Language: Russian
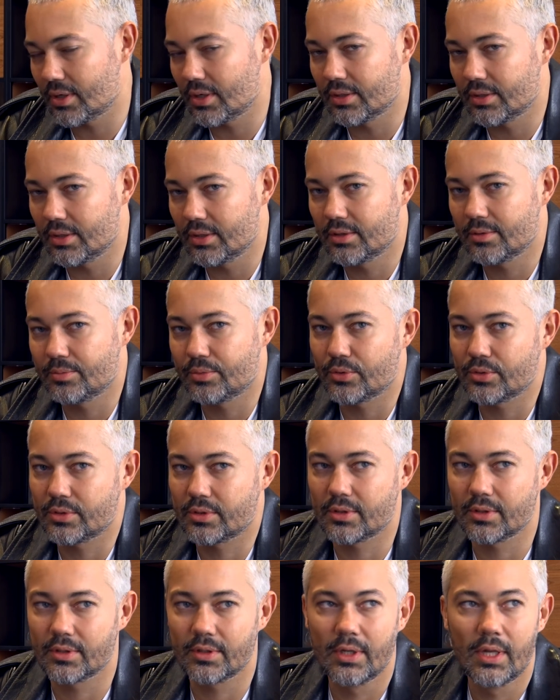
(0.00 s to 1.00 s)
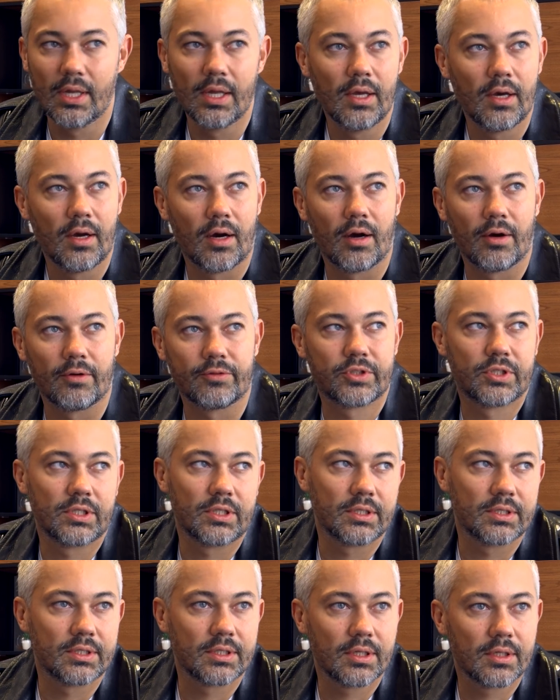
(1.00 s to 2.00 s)
Когда это это просто а, в
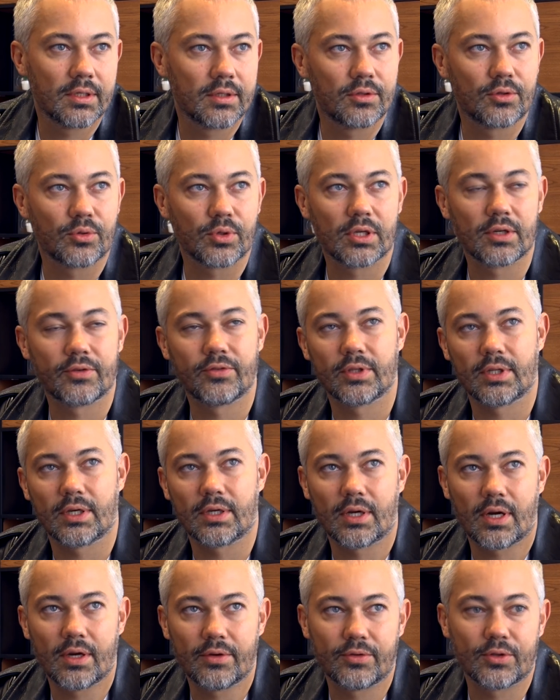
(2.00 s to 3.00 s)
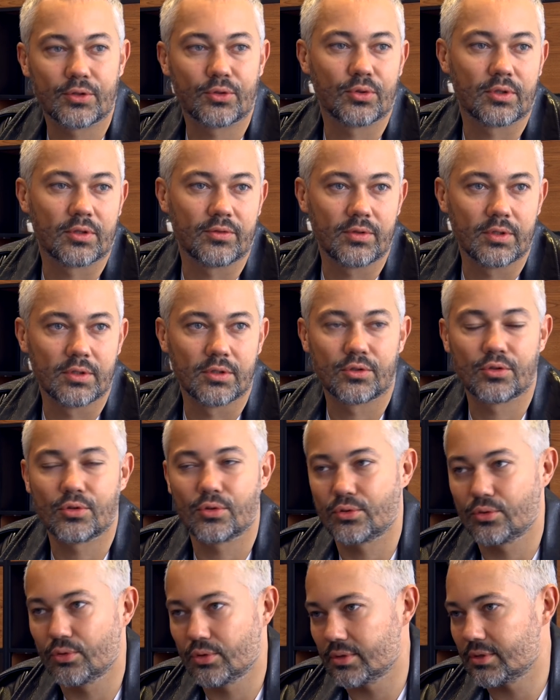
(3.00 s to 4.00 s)
череде других фотографий кто-то видит,
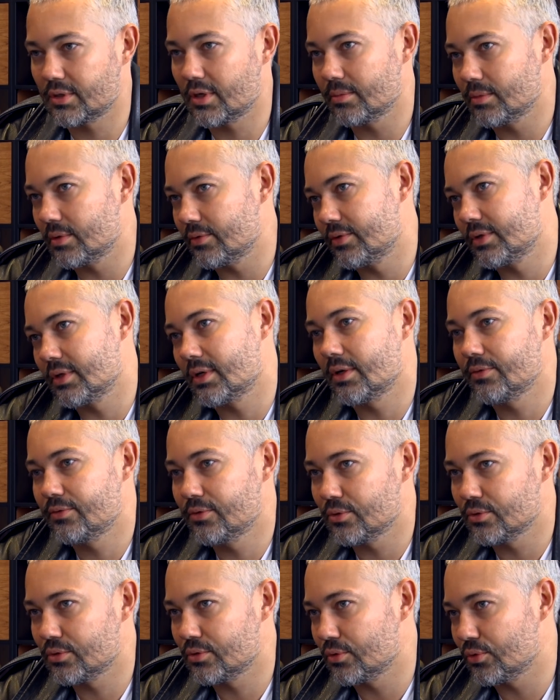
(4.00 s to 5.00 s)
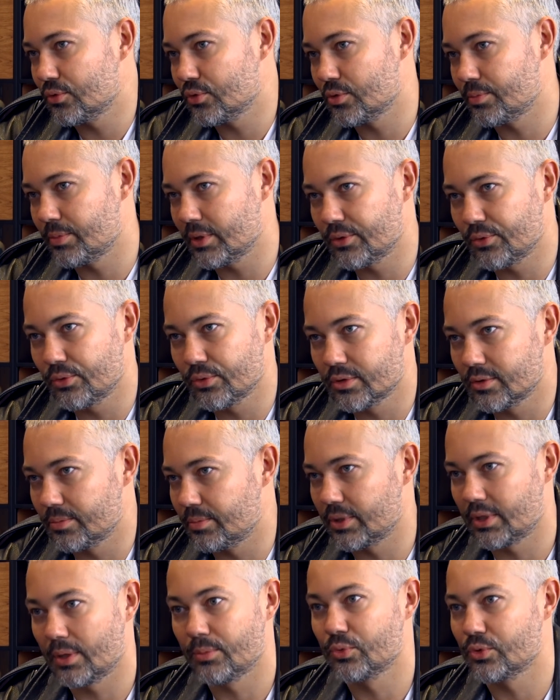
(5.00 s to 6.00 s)
что кто-то с кем-то фотографируется, он тоже подходит,
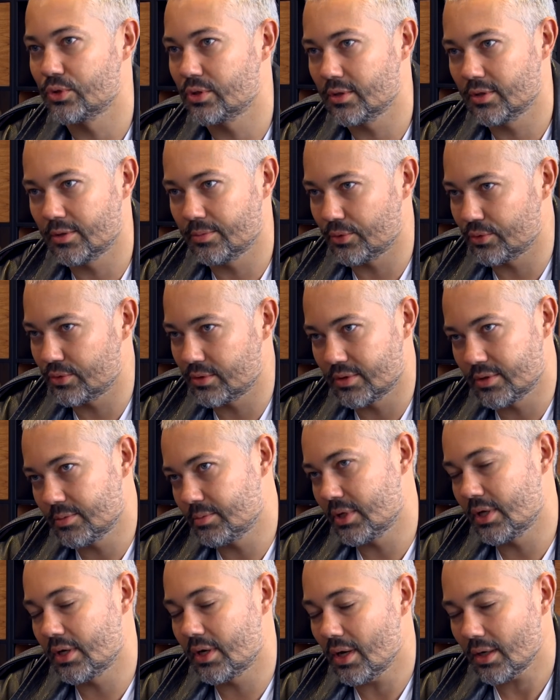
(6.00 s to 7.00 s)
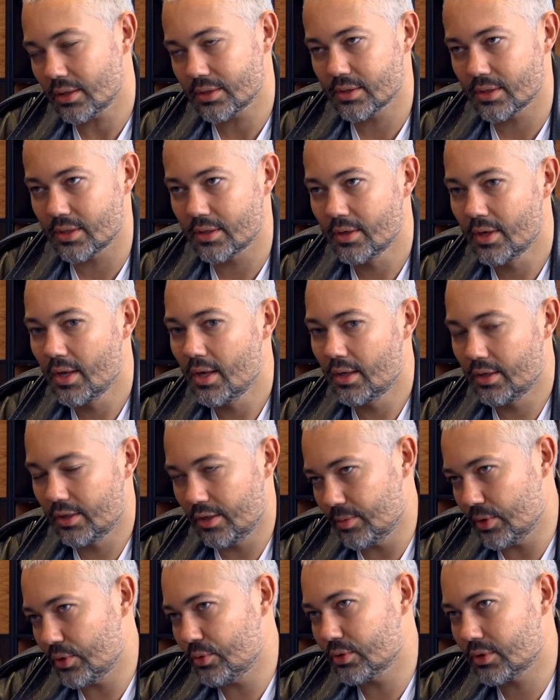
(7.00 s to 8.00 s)
потому что это просто цепная реакция.
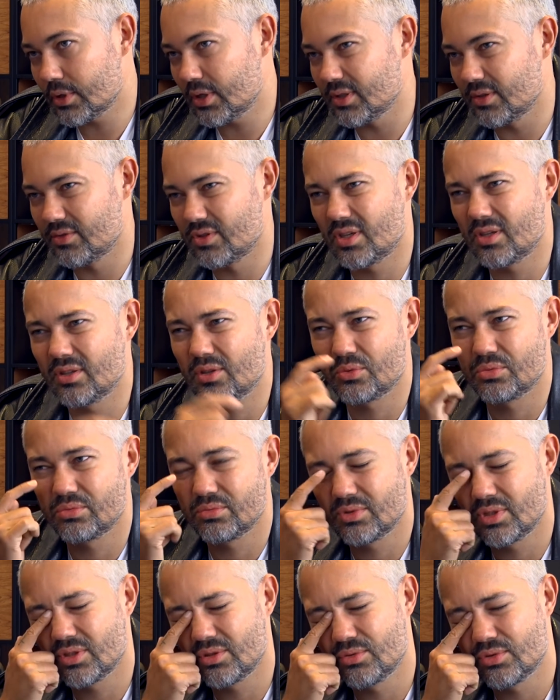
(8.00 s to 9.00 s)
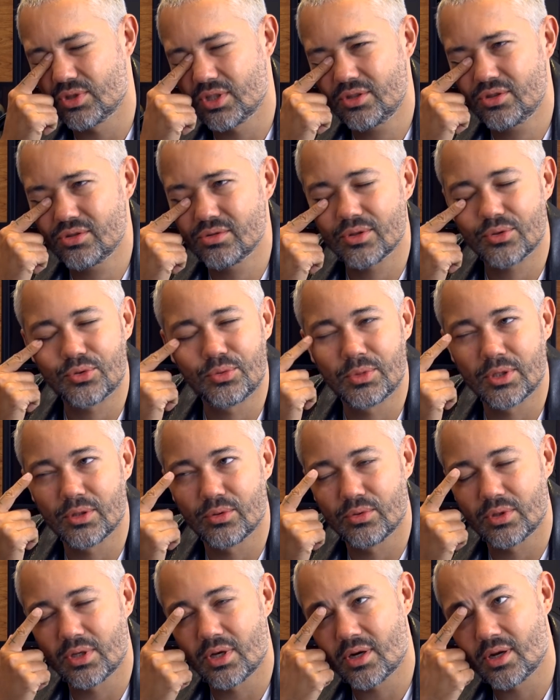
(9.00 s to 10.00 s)
Я могу отказать. Вчера на одну женщину такую
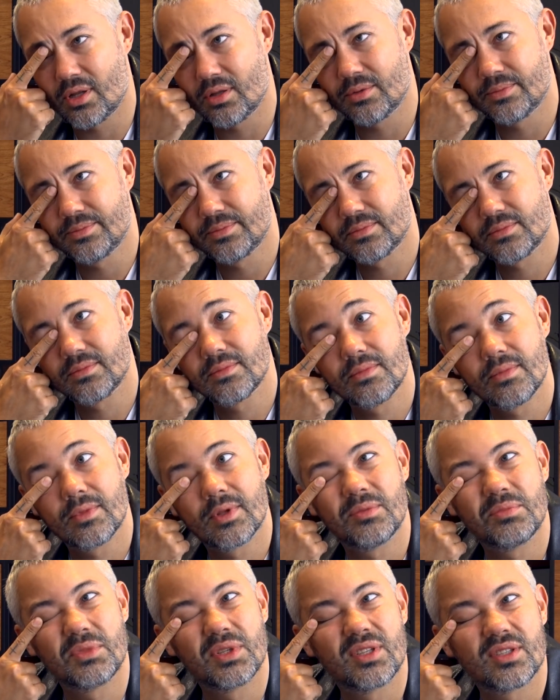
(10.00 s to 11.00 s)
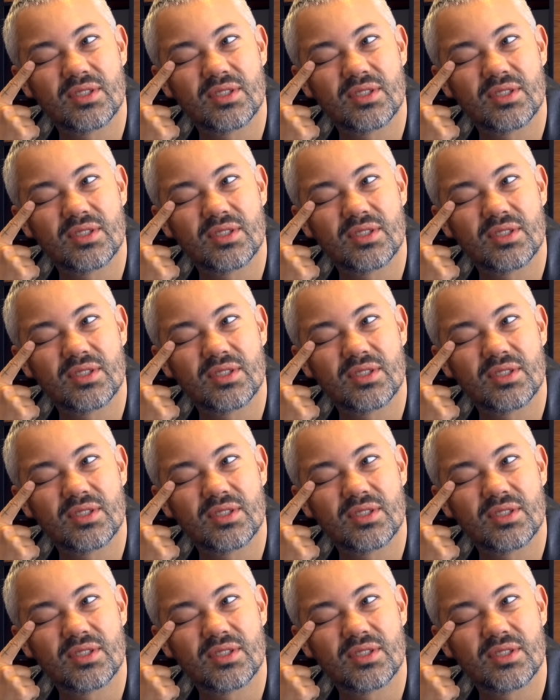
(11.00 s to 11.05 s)
милую наорал. Мне